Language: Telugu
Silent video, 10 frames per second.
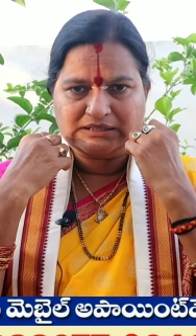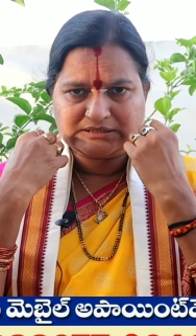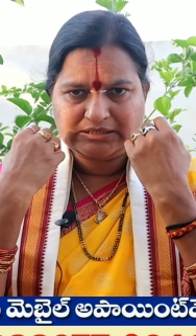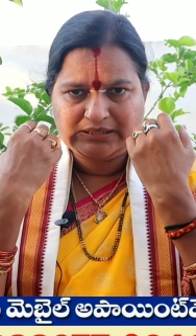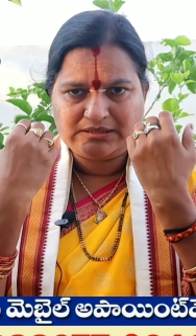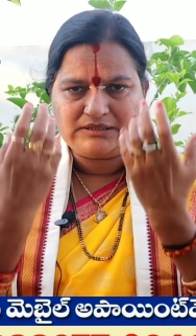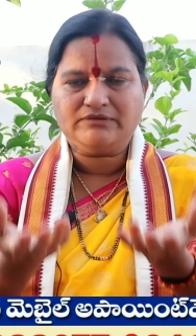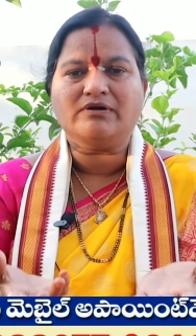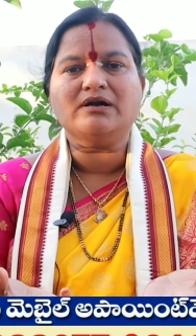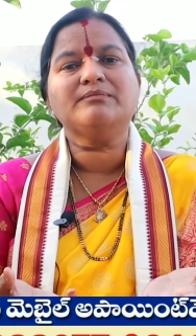అసలు
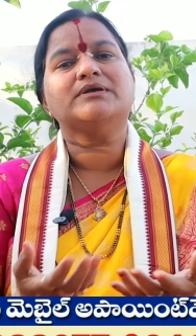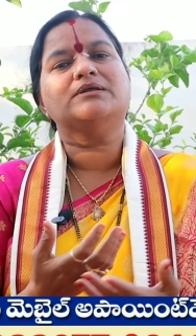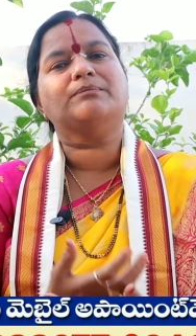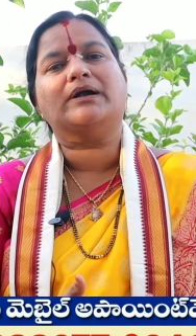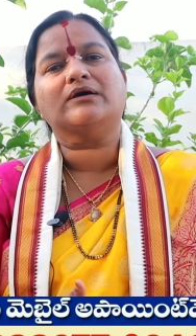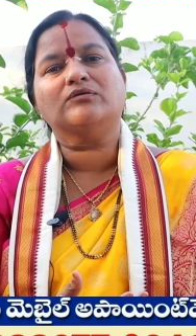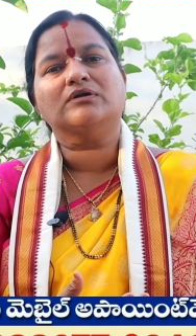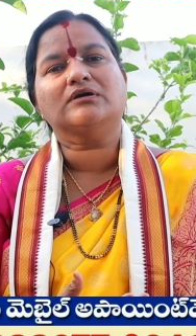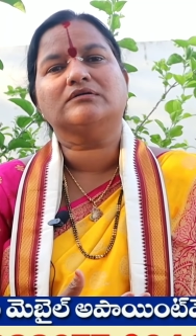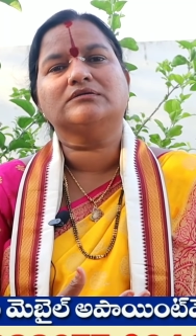ఎదటి వాళ్ళ మీద
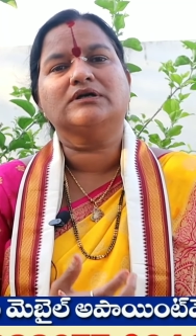పడకుండా